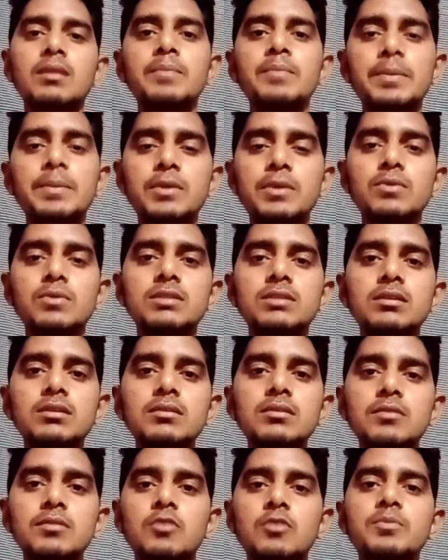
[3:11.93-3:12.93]
पेपर हुआ था
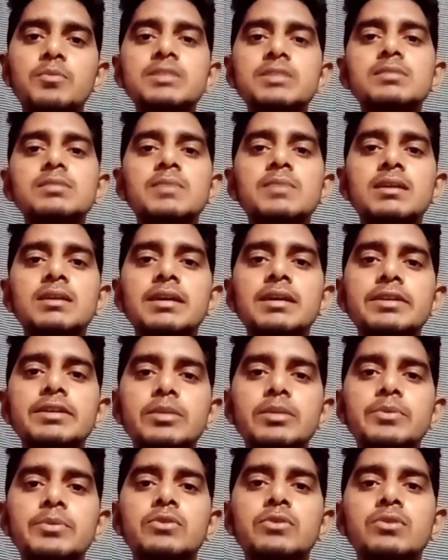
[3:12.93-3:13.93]
और बीस नंबर का
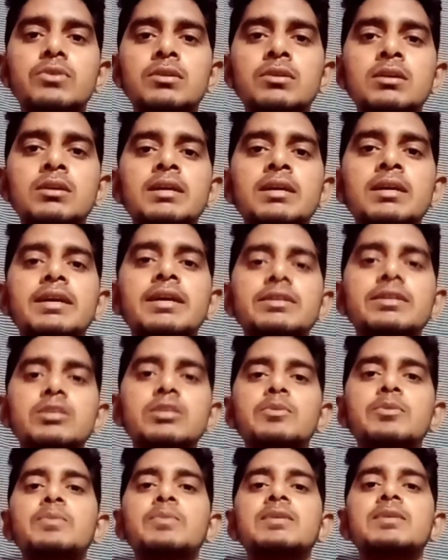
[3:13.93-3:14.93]
इंटरव्यू
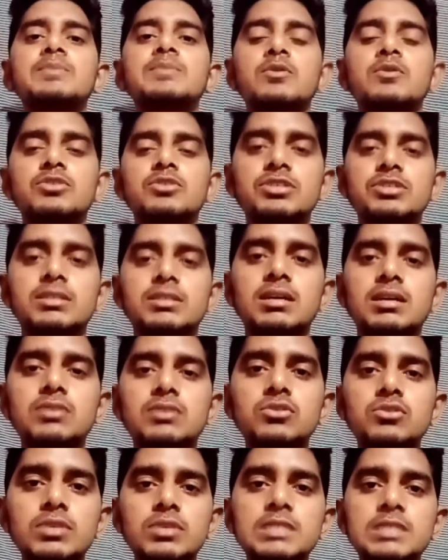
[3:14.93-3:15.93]
इंटरव्यू बेस पर क्वेश्चन था
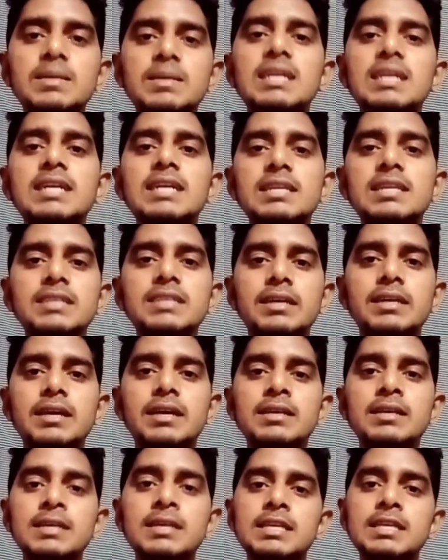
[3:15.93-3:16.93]
जो इस बार हटा दिया गया
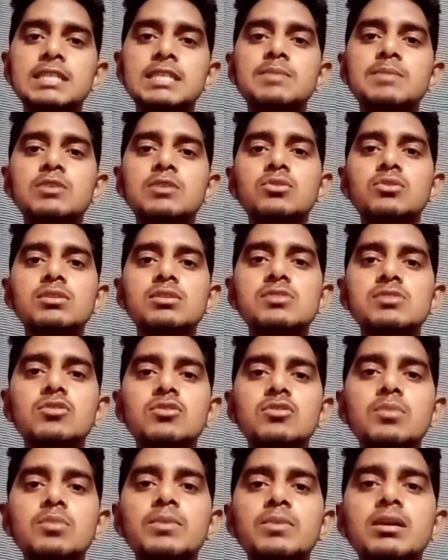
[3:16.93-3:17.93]
है इस बार टोटल सौ
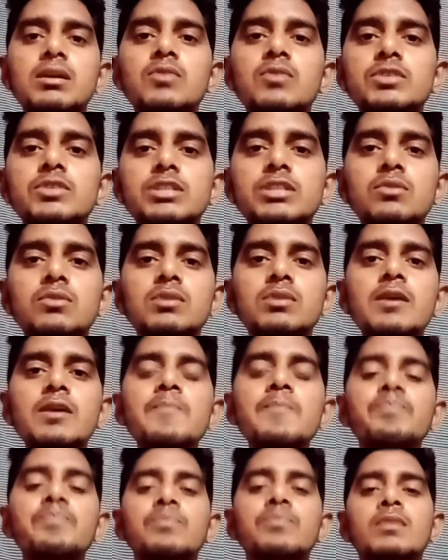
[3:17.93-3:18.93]
नंबर का क्वेश्चन होगा
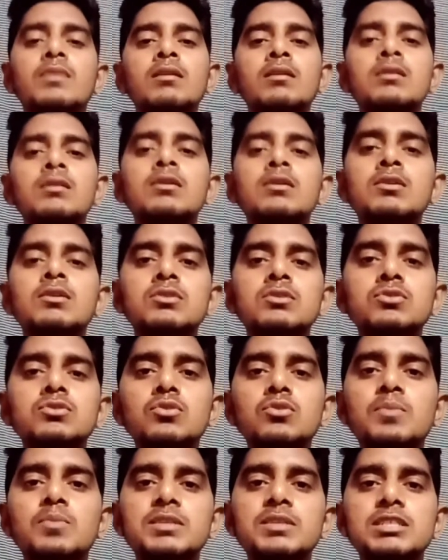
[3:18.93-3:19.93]

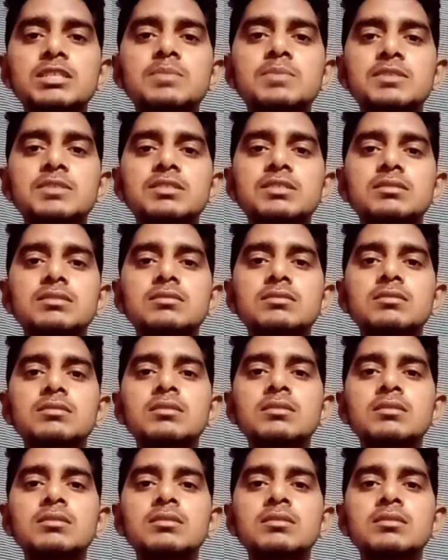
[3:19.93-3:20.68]
जो पच्चीस पच्चीस